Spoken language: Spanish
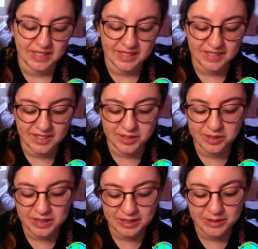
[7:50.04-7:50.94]
Eh,
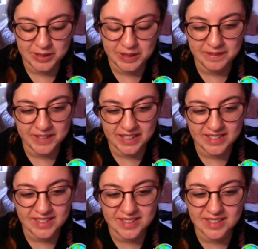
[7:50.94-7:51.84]
yo soy ilustrada
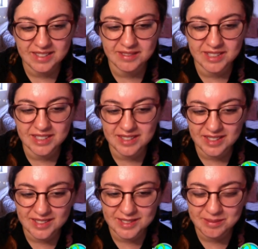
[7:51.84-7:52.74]
freelance, así que nunca he
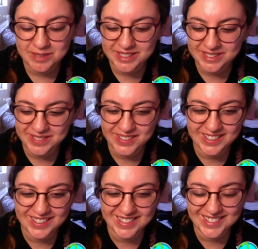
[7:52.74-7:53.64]
estado con puesto
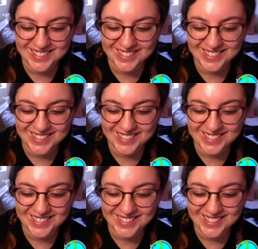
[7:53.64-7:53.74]
fijo.